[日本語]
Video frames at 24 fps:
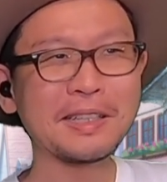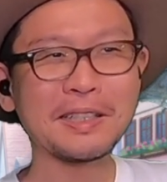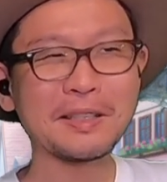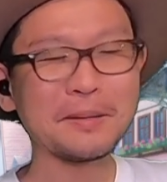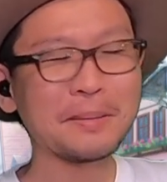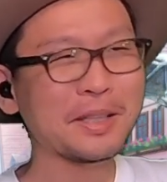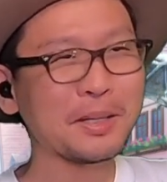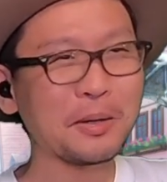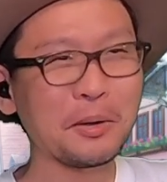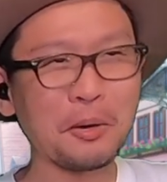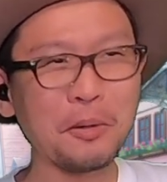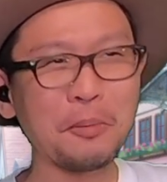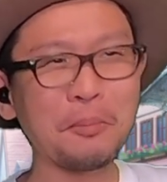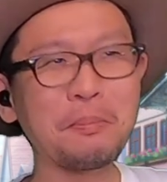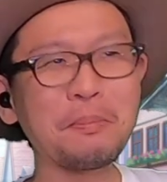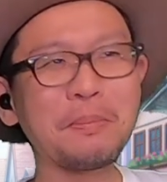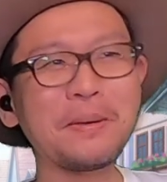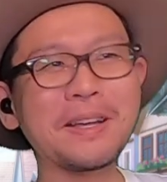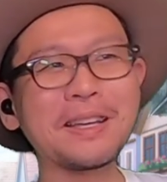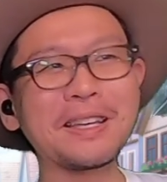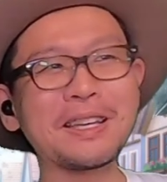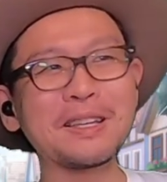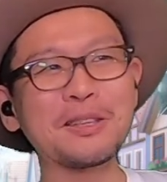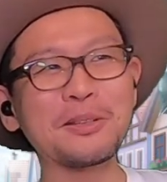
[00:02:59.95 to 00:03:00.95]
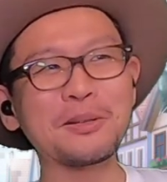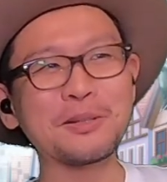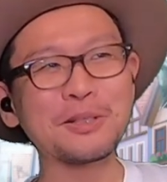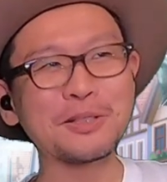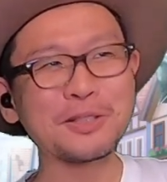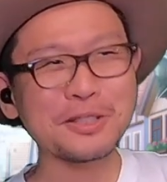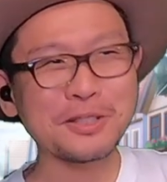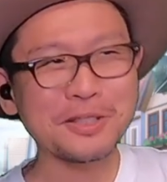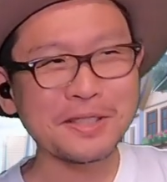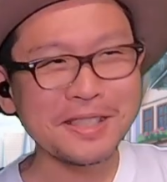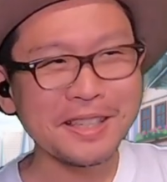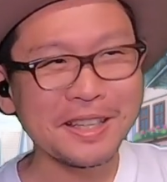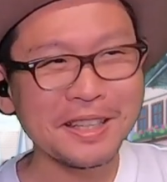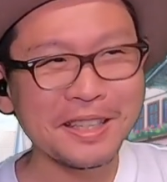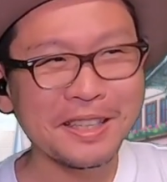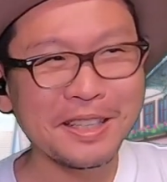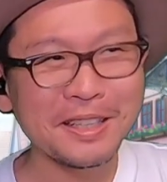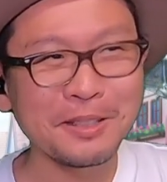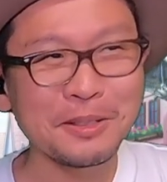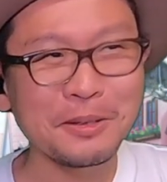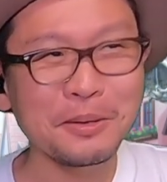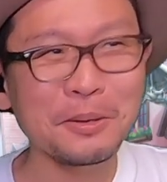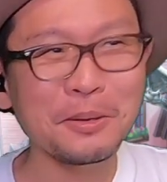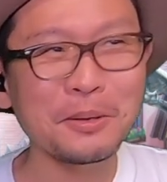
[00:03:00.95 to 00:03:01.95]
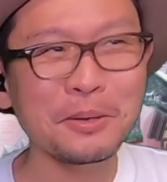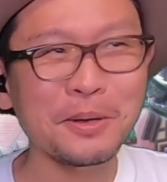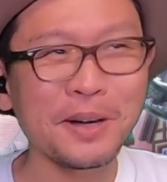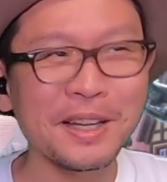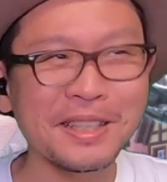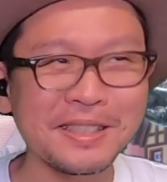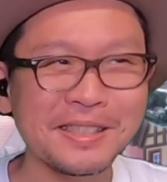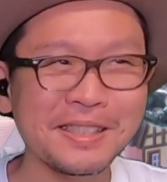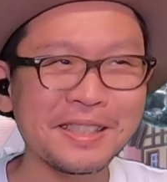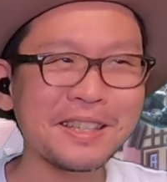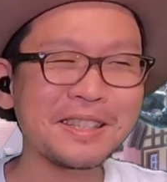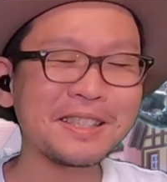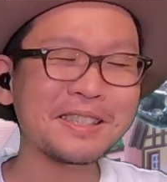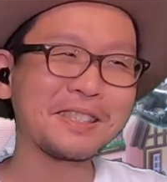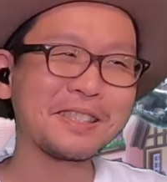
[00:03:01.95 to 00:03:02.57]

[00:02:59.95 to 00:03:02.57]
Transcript: で、またおっぱいが強調されてるところをあずさ